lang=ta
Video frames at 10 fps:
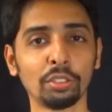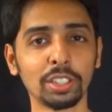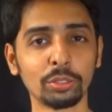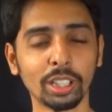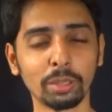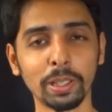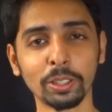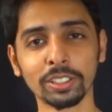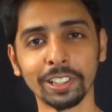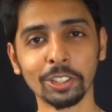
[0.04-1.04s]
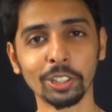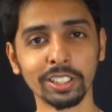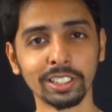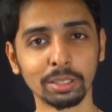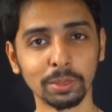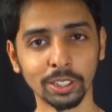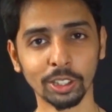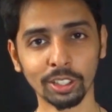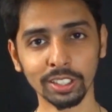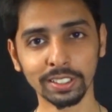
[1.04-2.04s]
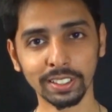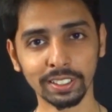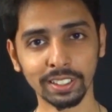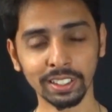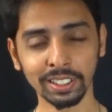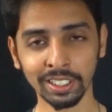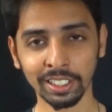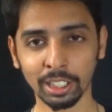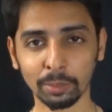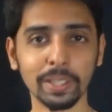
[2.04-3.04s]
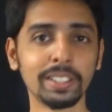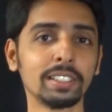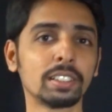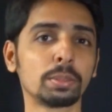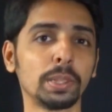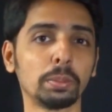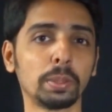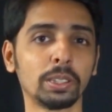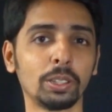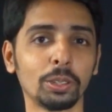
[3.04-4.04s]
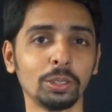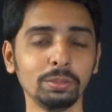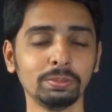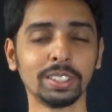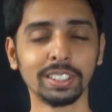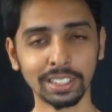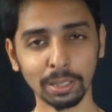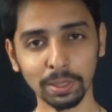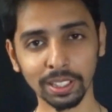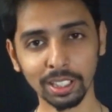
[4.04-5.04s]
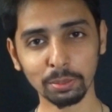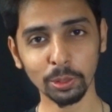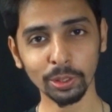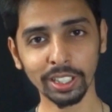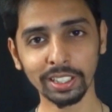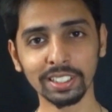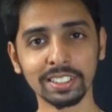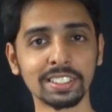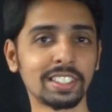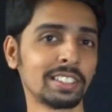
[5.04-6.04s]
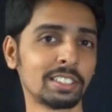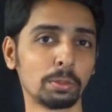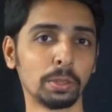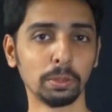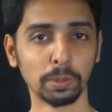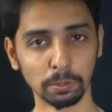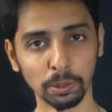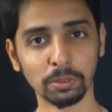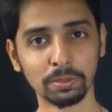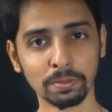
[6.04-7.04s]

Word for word: ஹலோ ஃப்ரெண்ட்ஸ் வெல்கம் பேக் டு சைக்காலஜி இன் தமிழ் நான் டாக்டர் ஜிதேந்திரா நம்ம இன்டெலிஜென்ஸ் பற்றி பார்த்துட்டு இருக்கோம் இந்த சாப்டரில் நம்ம இன்டெலிஜென்ஸ் டெஸ்ட்டை பற்றி பார்ப்போம்